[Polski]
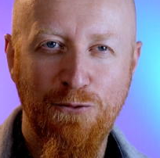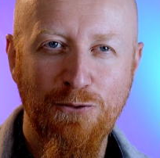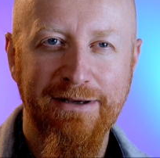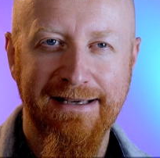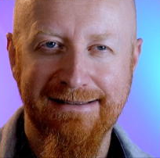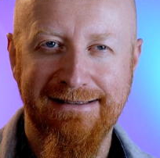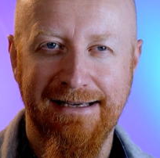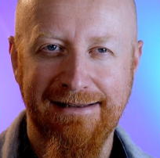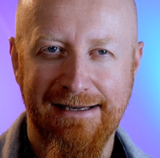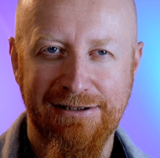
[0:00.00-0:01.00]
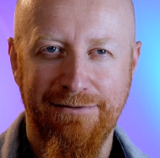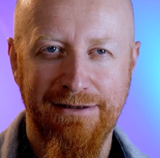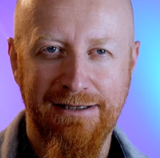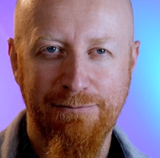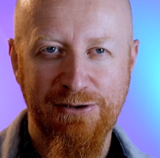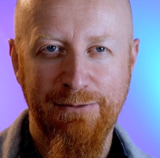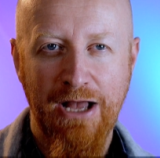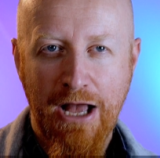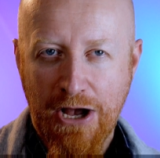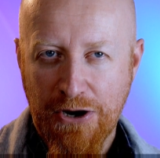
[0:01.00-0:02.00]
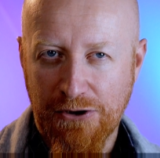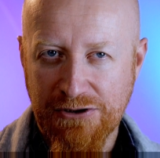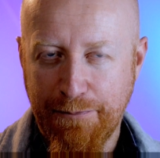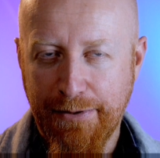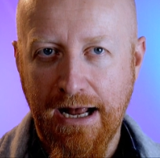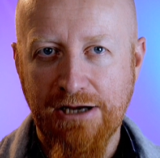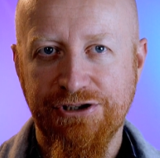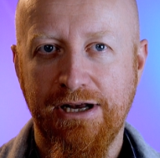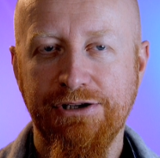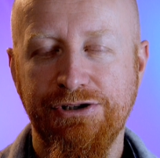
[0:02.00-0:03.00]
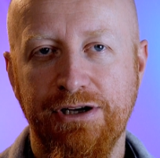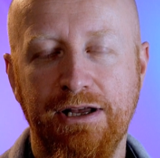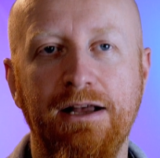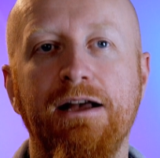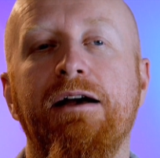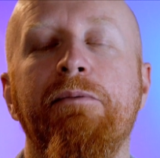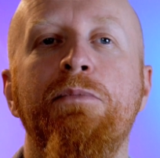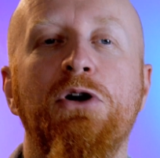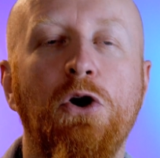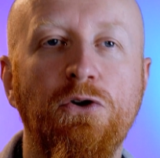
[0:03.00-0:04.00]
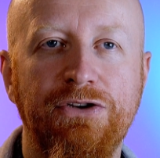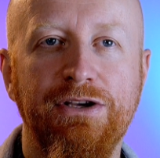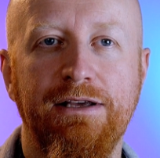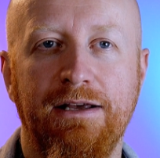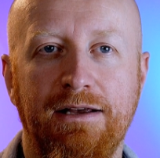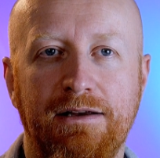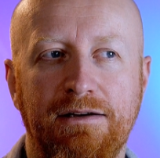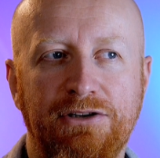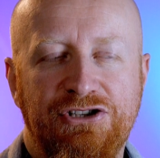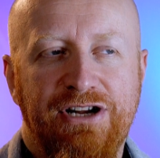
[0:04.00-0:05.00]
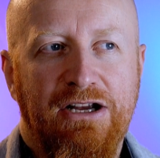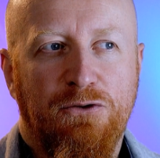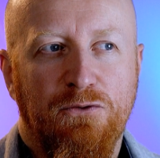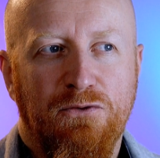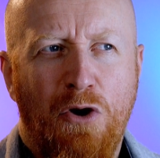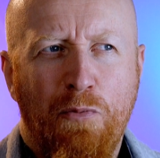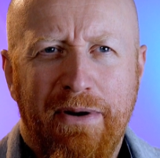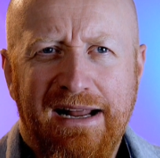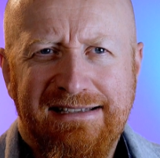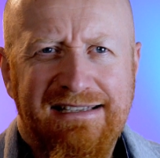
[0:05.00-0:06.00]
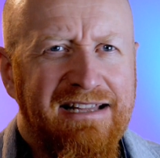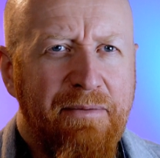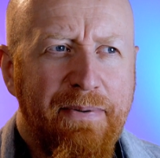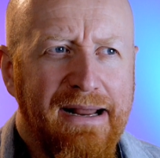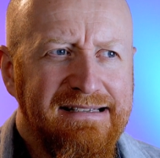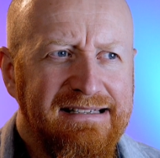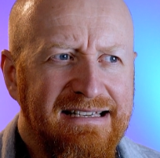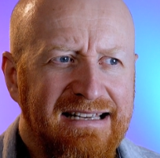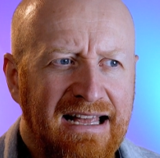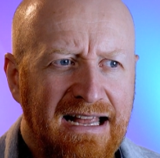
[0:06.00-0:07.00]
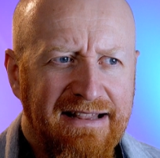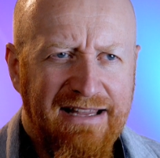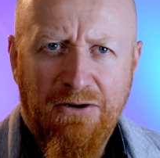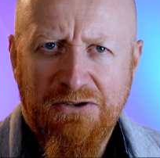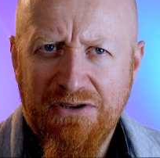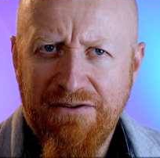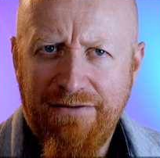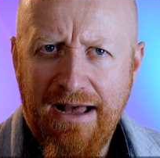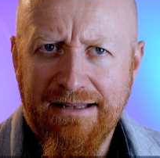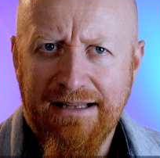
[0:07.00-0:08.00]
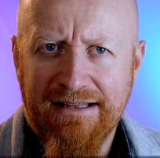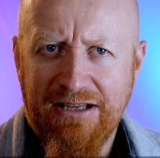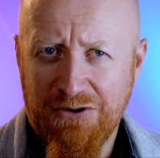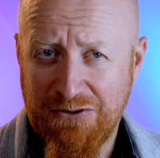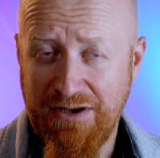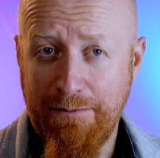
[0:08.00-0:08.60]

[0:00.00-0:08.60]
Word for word: Bóg jest zainteresowany tym, żeby rozpraszać mroki grzechu, opresji, depresji, tego co niefajne, tego co